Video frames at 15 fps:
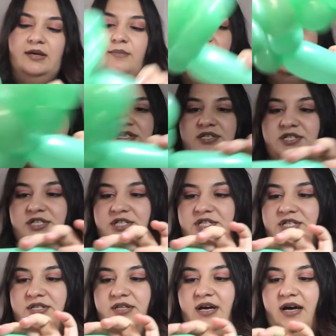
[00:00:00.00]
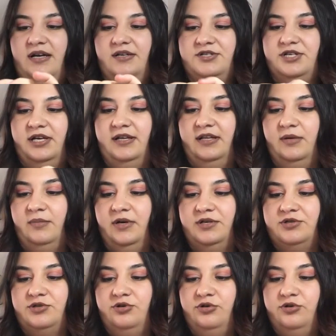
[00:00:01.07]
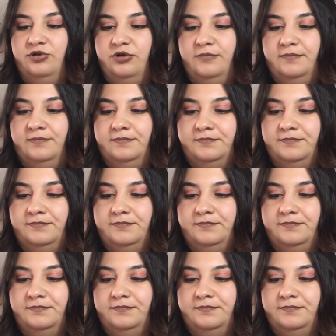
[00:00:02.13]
Beşinci için de aynı şekilde başlıyorum.